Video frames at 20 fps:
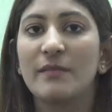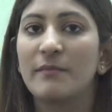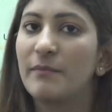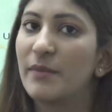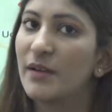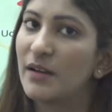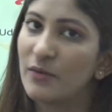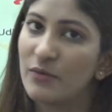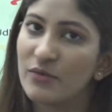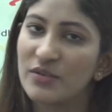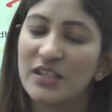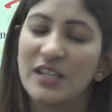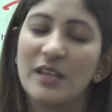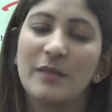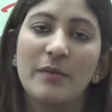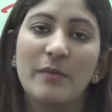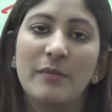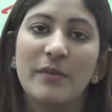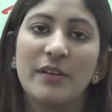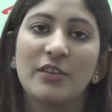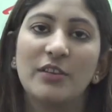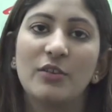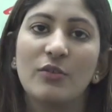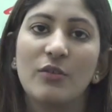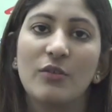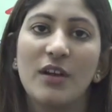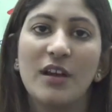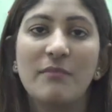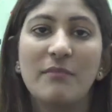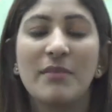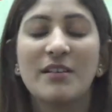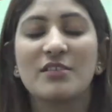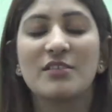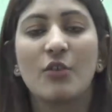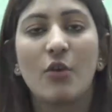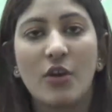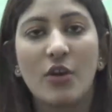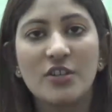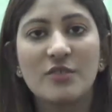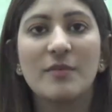पर उसकी भी मृत्यु हो गई बस
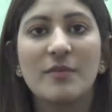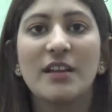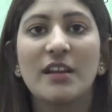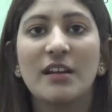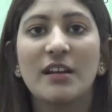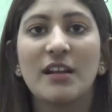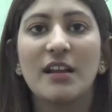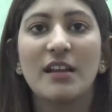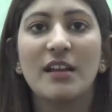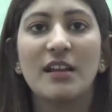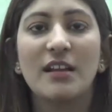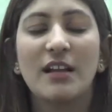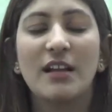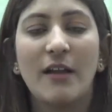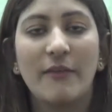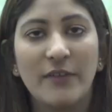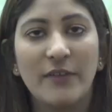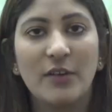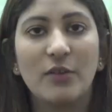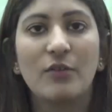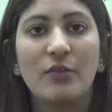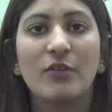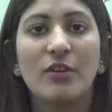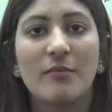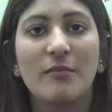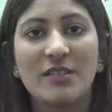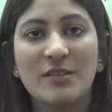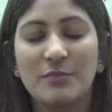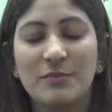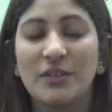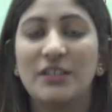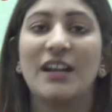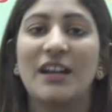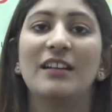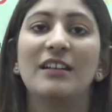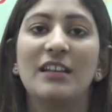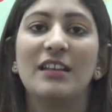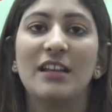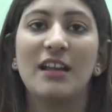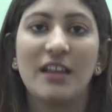गौरज में गिर गई काफ़ी लोगों ने बस
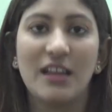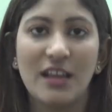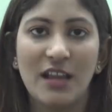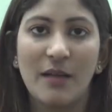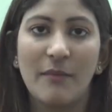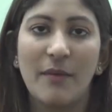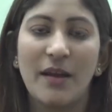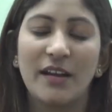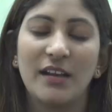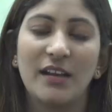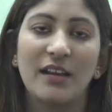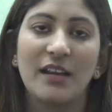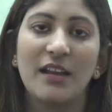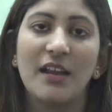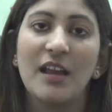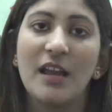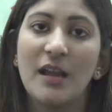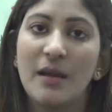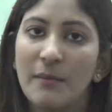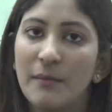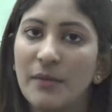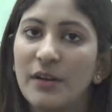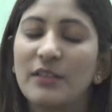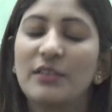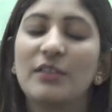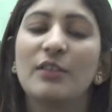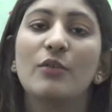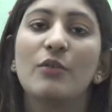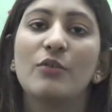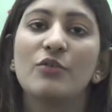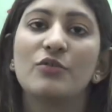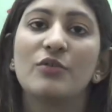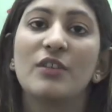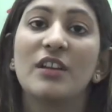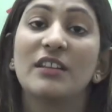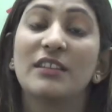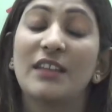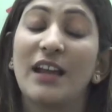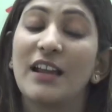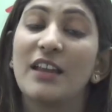प्रटेंड किया कि हमारी मृत्यु हो
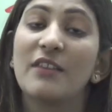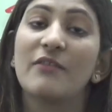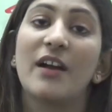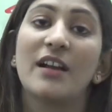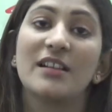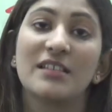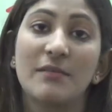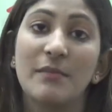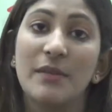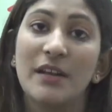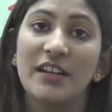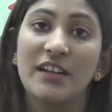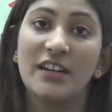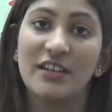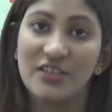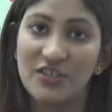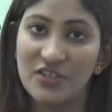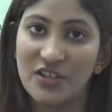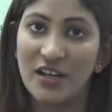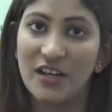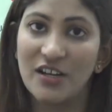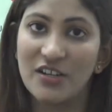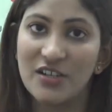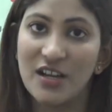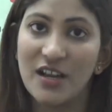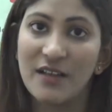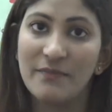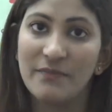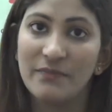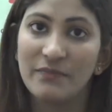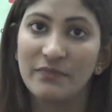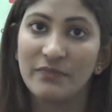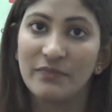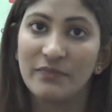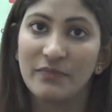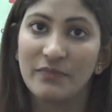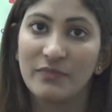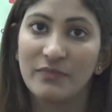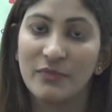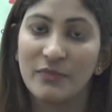चुकी है ताकि वहाँ से मिलिटेंट्स चले जाएँ
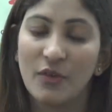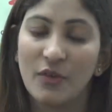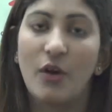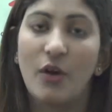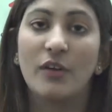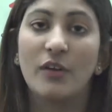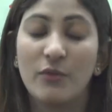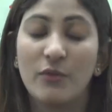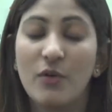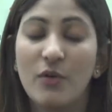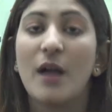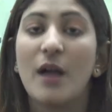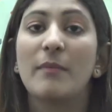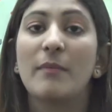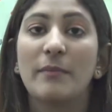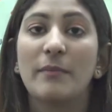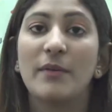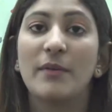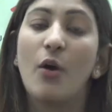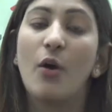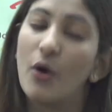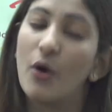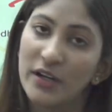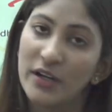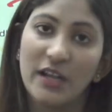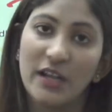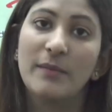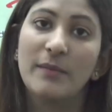और वो अब अपना ऑडियल